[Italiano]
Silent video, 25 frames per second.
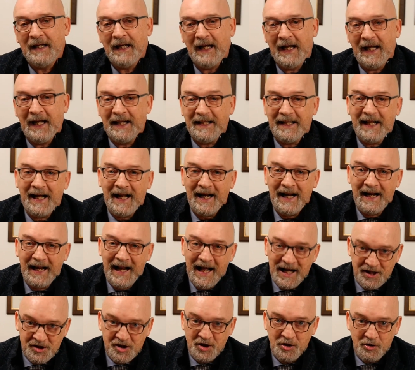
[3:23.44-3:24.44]
E
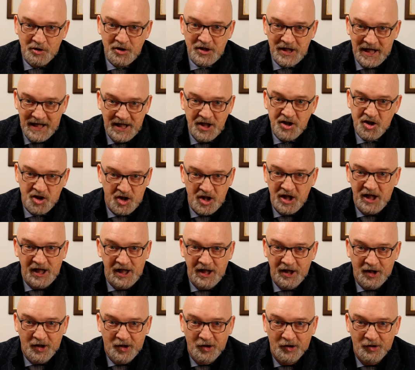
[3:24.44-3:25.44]
dall'acido
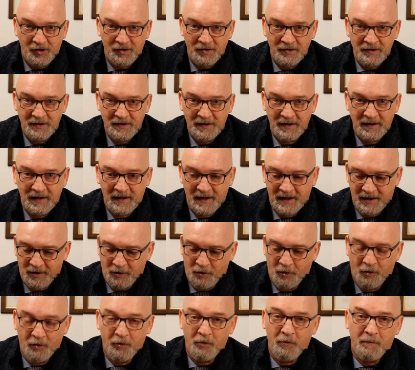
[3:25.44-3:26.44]
salicilico,
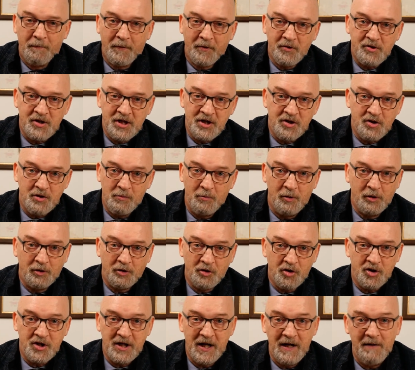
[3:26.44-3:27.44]
con un processo
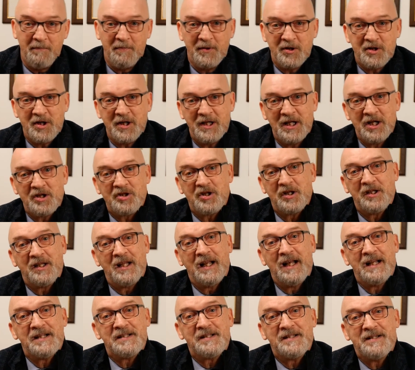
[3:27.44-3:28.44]
molto semplice di
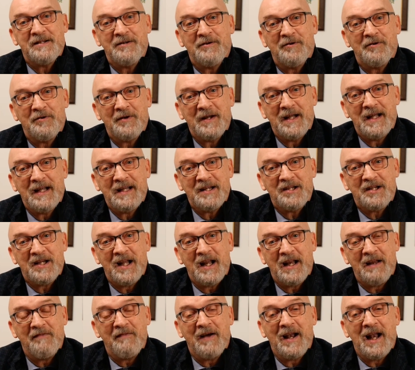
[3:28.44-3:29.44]
acetilazione, si
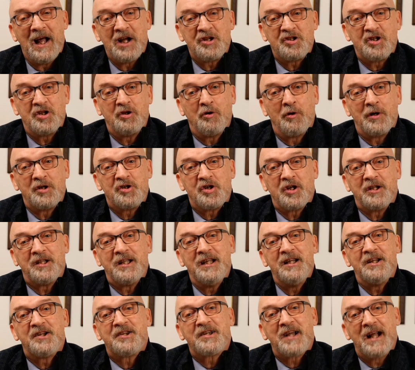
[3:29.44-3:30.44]
arriva all'acido
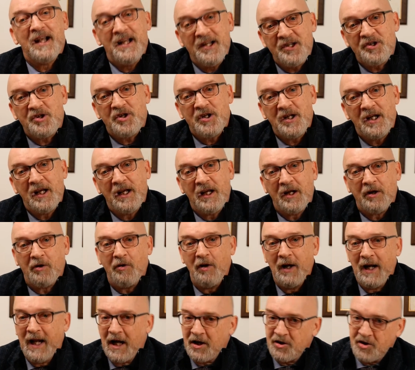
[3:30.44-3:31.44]
acetil
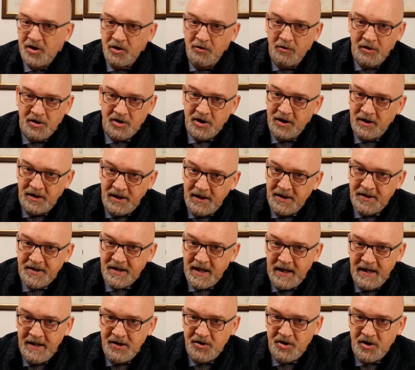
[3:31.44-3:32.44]
salicilico e l'acido acetil
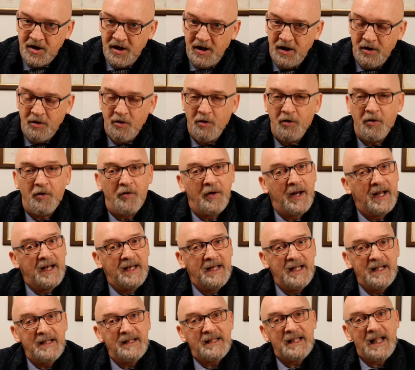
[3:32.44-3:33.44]
salicilico non è
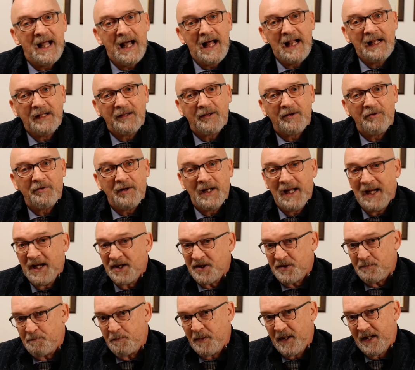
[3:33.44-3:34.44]
nient'altro che
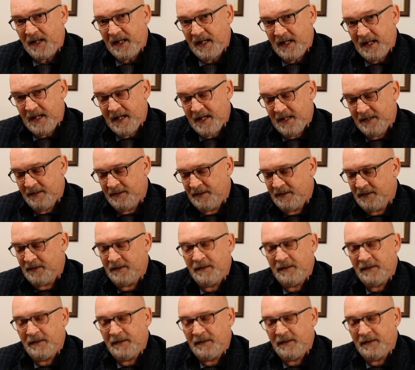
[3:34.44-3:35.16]
l'aspirina.